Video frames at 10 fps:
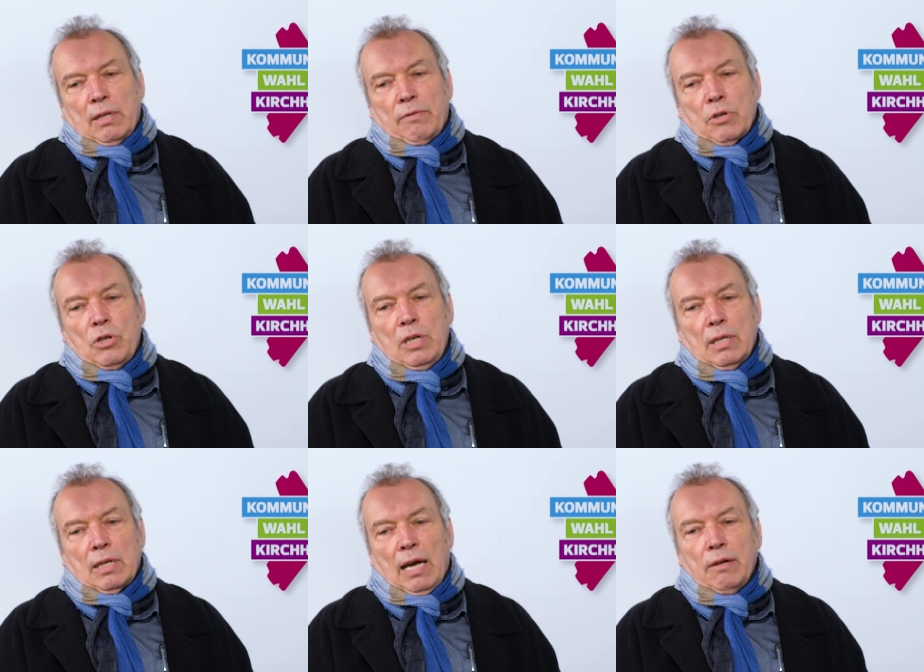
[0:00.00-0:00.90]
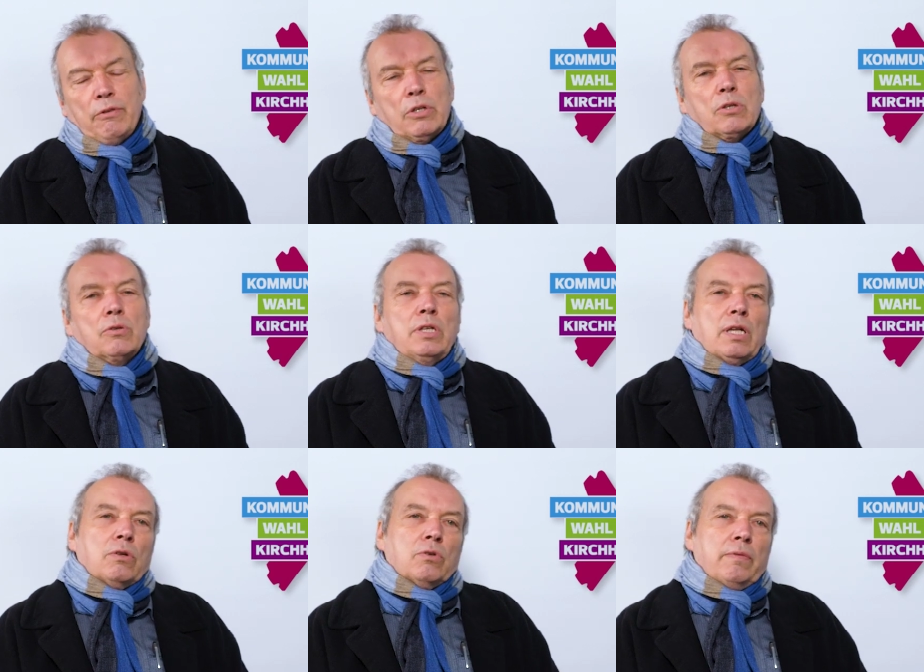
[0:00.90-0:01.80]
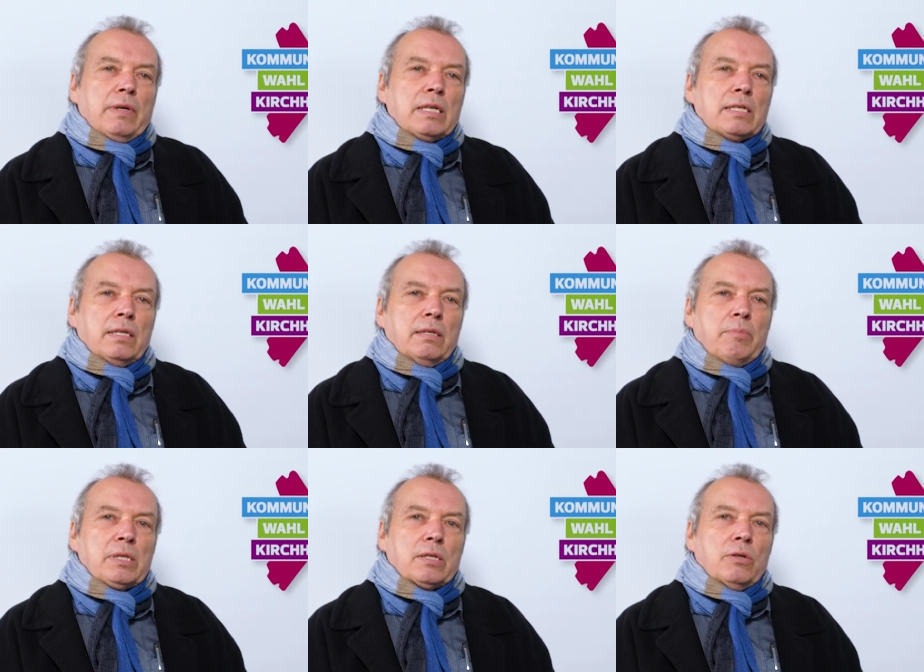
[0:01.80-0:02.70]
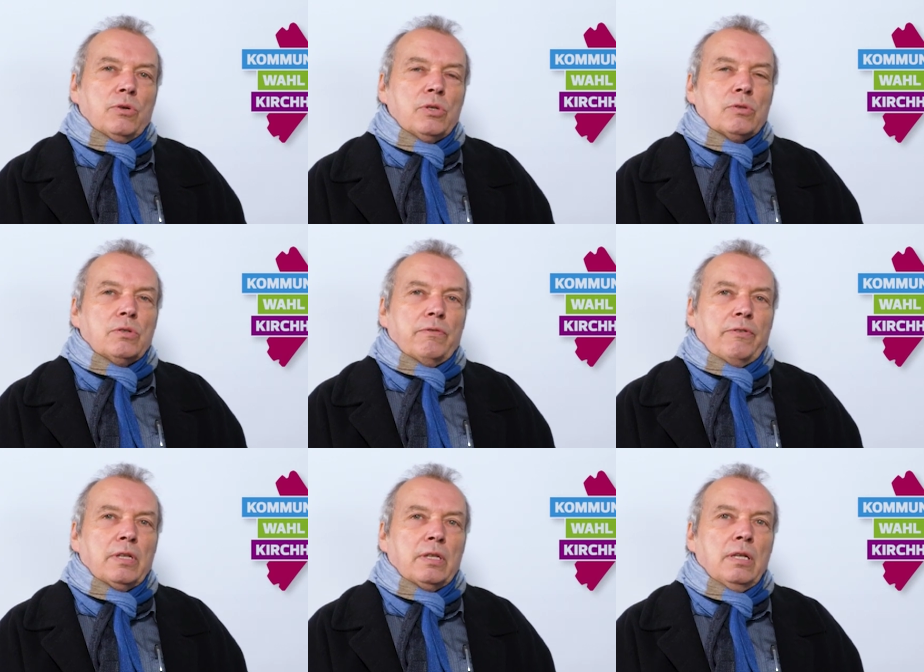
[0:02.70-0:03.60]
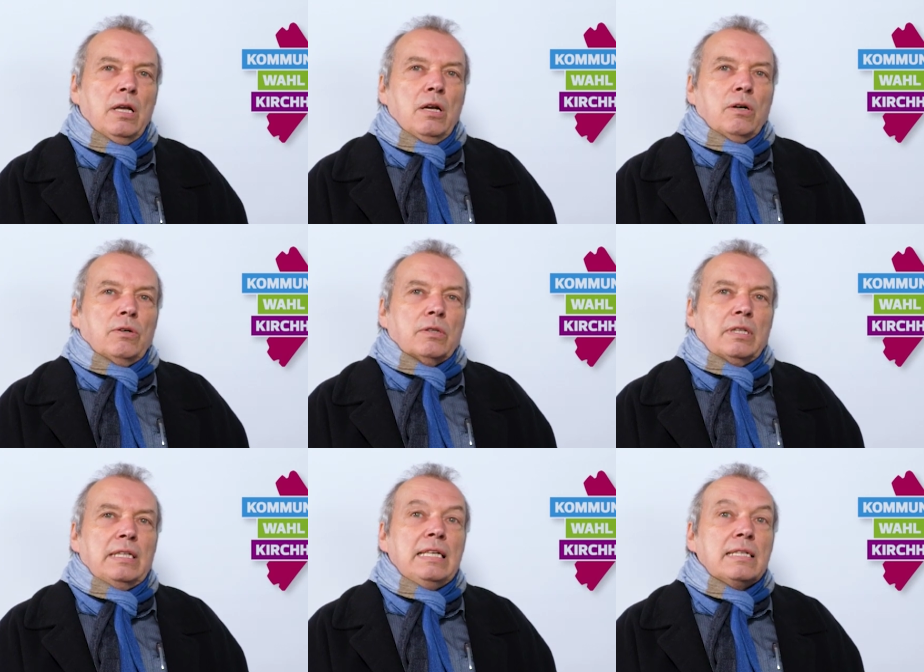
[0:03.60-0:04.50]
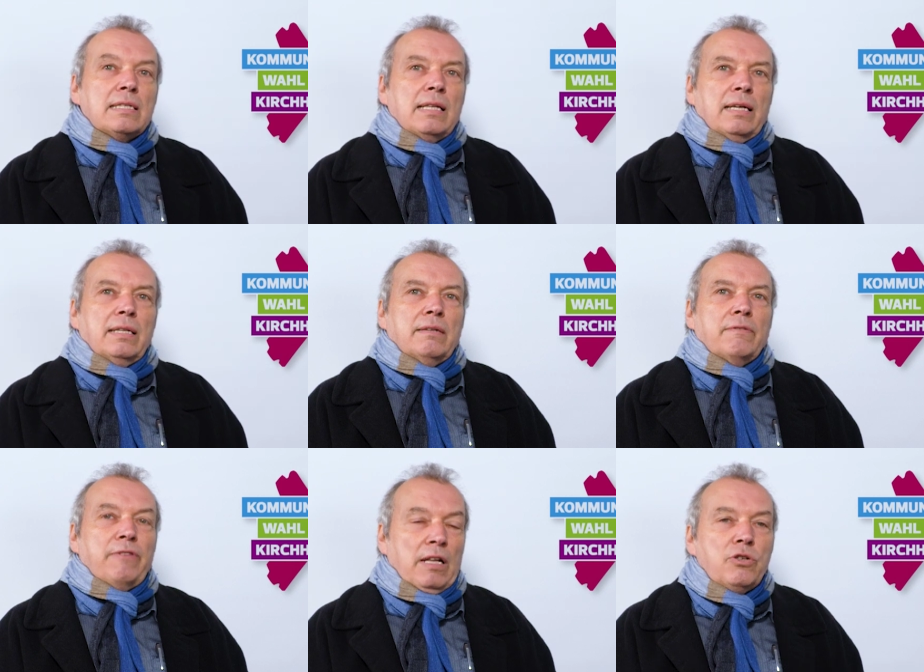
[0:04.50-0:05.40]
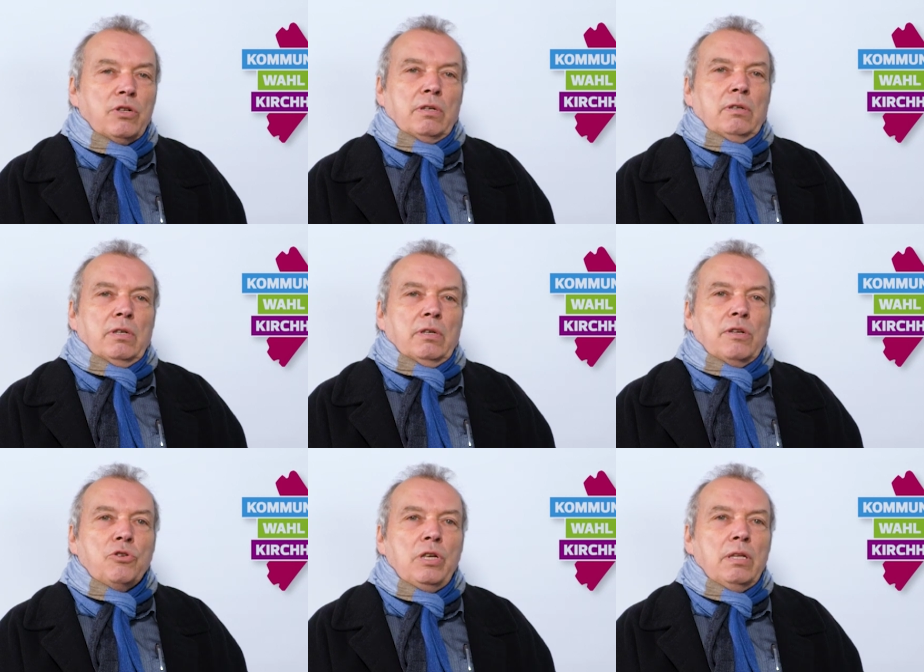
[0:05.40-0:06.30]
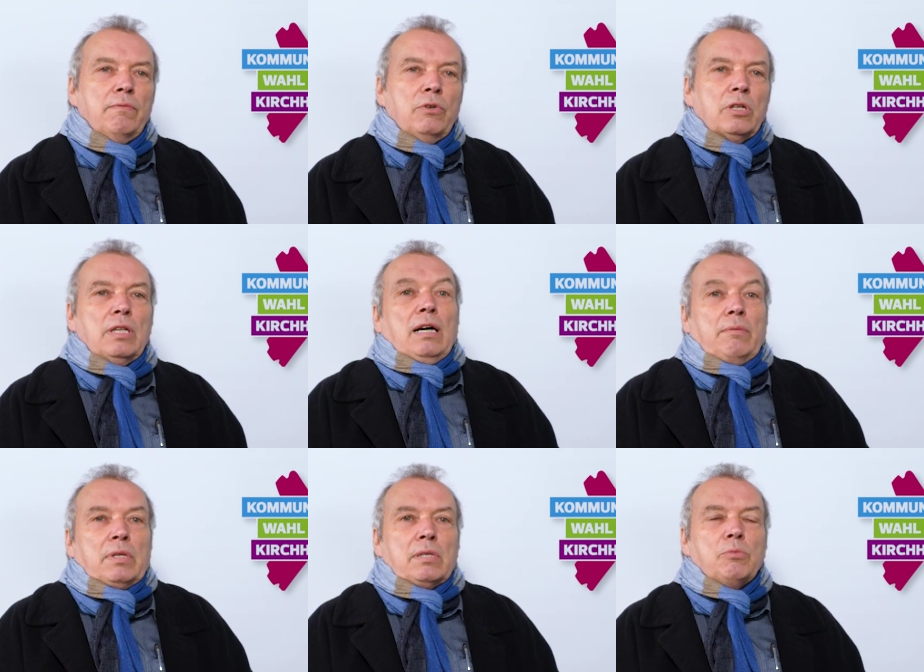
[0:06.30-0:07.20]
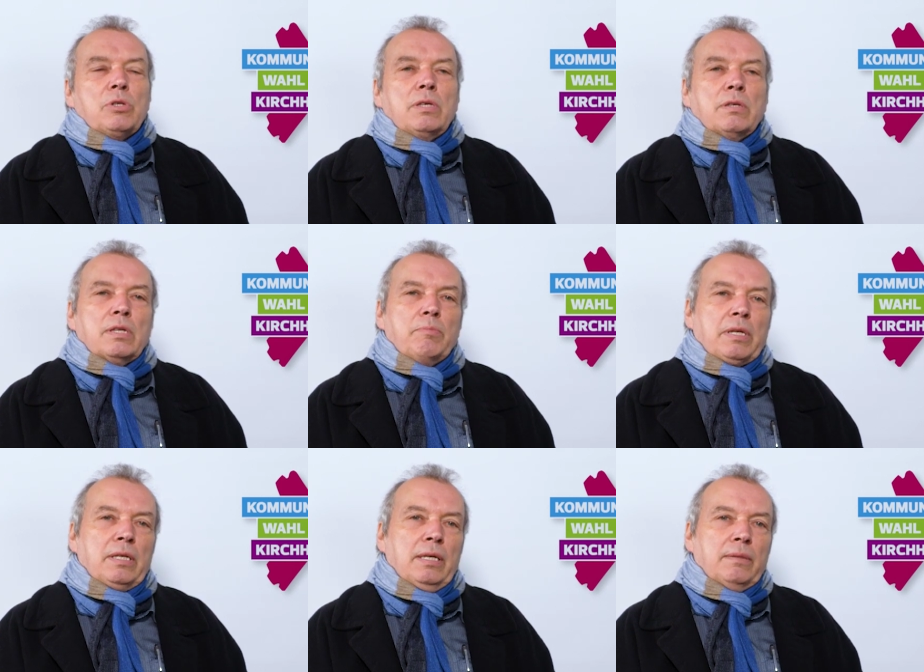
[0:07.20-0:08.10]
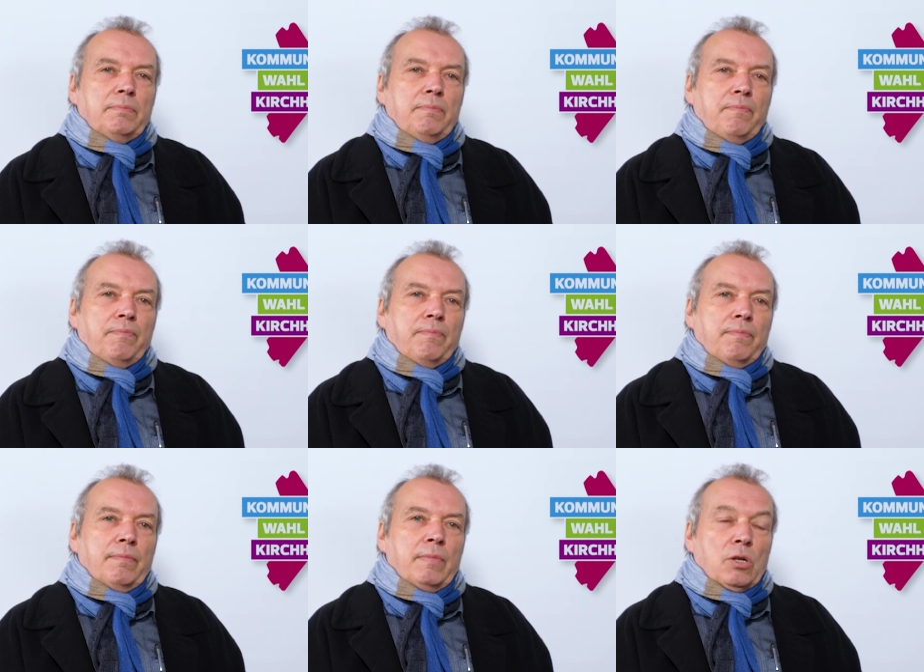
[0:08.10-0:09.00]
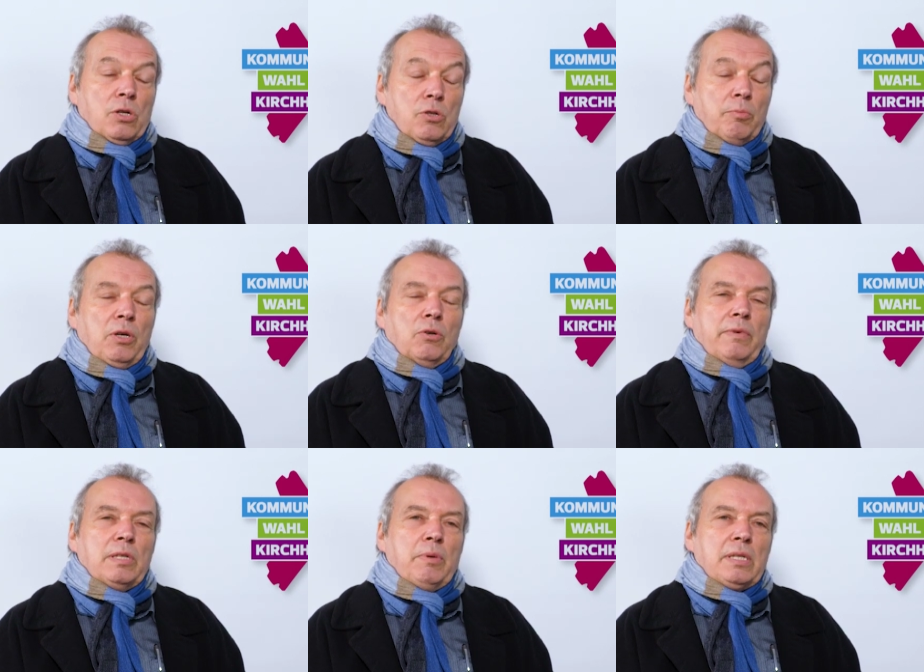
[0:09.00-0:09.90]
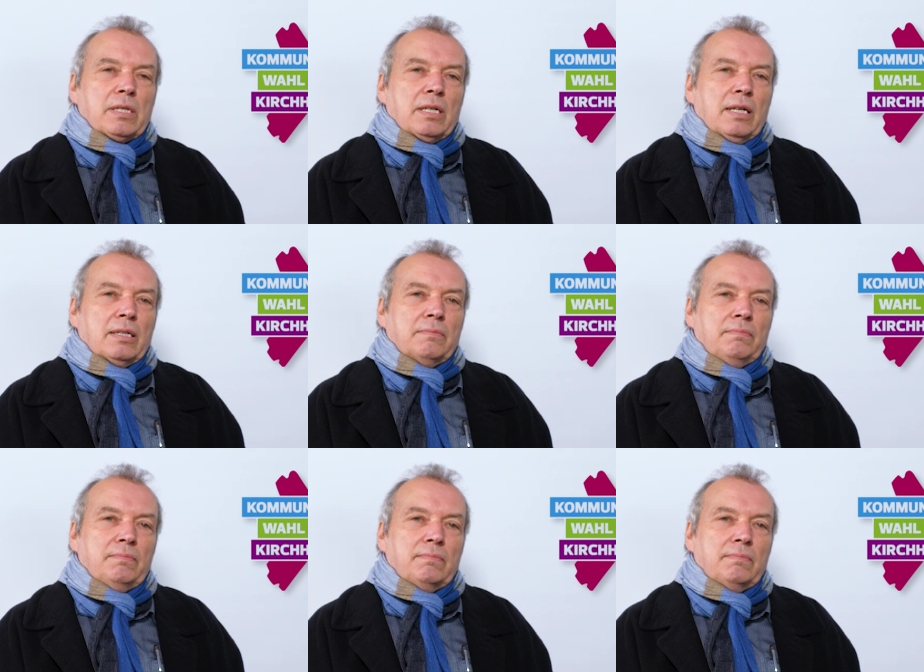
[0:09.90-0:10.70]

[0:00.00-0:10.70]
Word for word: den verschiedenen Anforderungen, die da notwendig sind, die bessere Lösung zu finden. Und die ist leider falsch äh, entschieden worden, aber das muss ich respektieren. Mit Ortsumgehung wäre es besser gegangen.